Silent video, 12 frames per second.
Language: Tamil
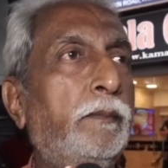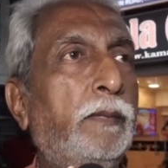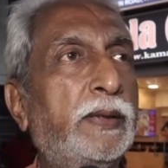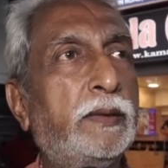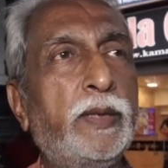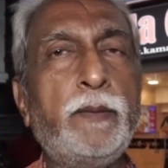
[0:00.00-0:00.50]

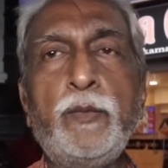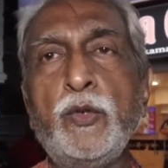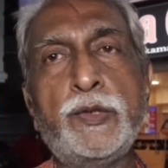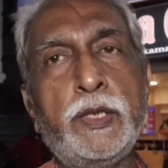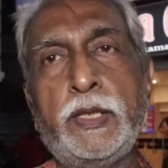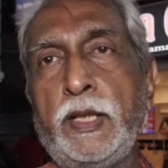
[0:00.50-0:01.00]
மற்றபடி
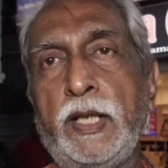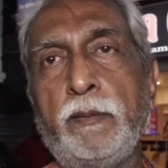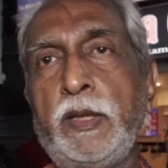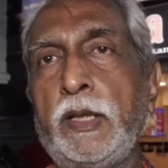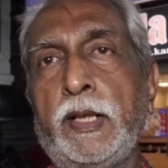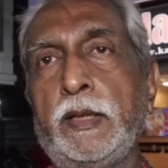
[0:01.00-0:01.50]
மியூசிக்
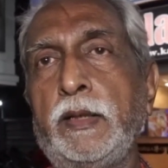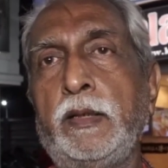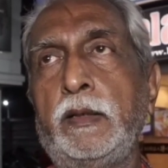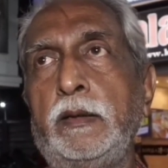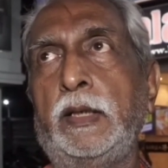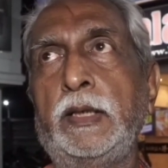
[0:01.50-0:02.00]
எல்லாமே நல்லா தான்
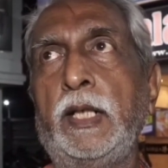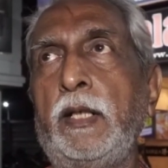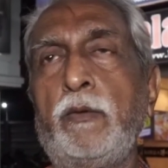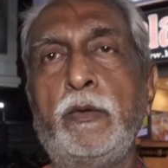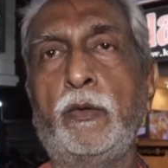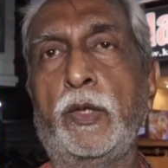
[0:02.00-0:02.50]
இருக்குது
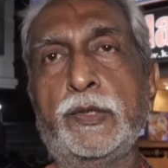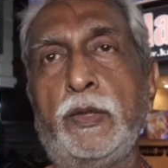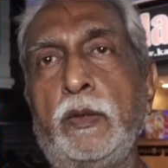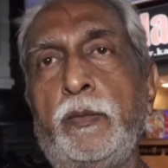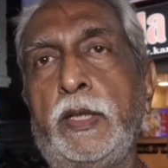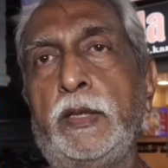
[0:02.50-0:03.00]
அதிலலாம் ஒன்றும் குறை
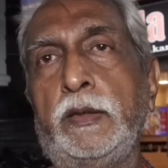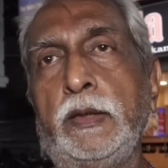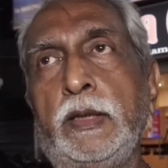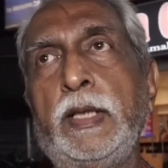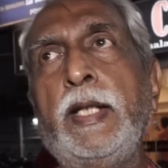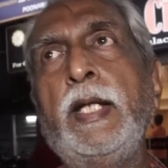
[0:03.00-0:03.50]
சொல்ல முடியாது
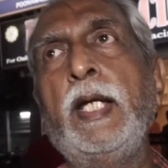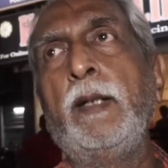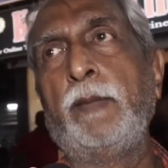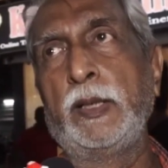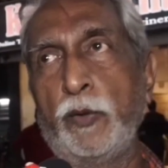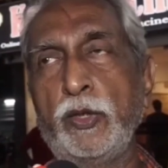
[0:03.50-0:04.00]

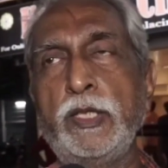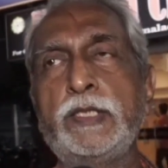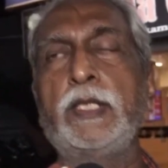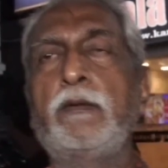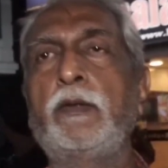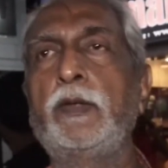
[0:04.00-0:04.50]
பட் பொன்னியின்
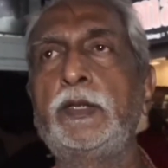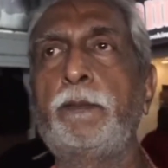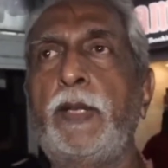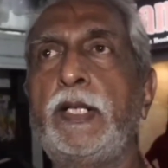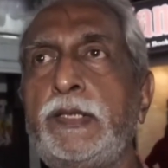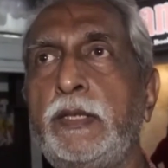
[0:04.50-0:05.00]
செல்வன் வந்து
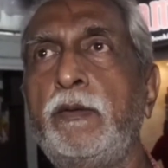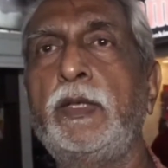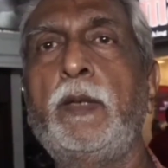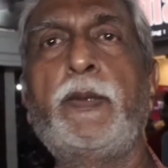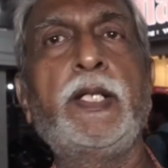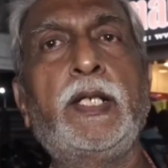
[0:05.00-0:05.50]

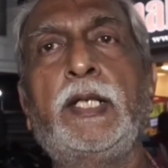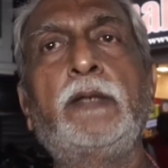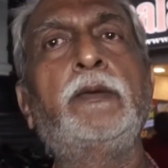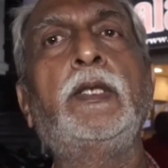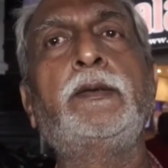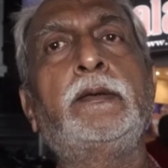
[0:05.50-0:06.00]
படித்தவங்க
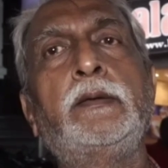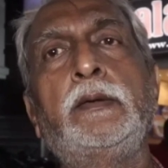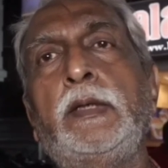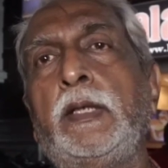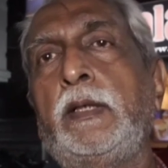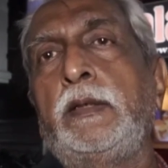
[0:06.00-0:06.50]

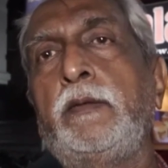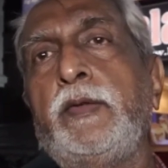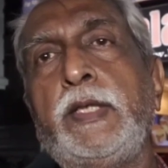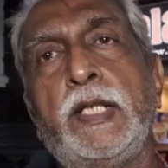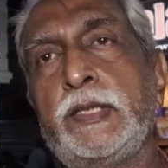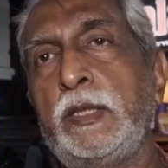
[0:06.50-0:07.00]
படிக்காதவங்கிற அந்த
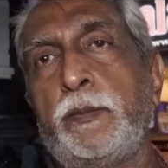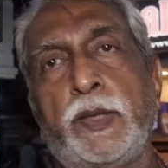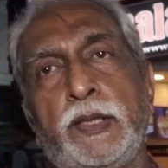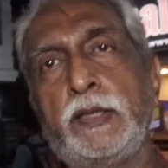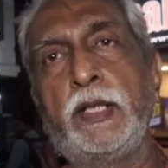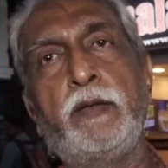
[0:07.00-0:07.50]
வித்தியாசம் இந்த
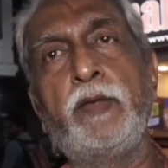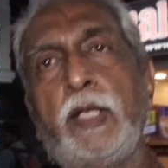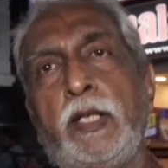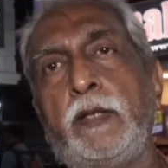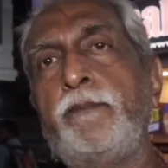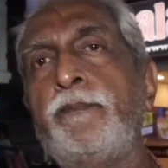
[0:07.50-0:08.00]
படத்துக்கு தேவையில்லை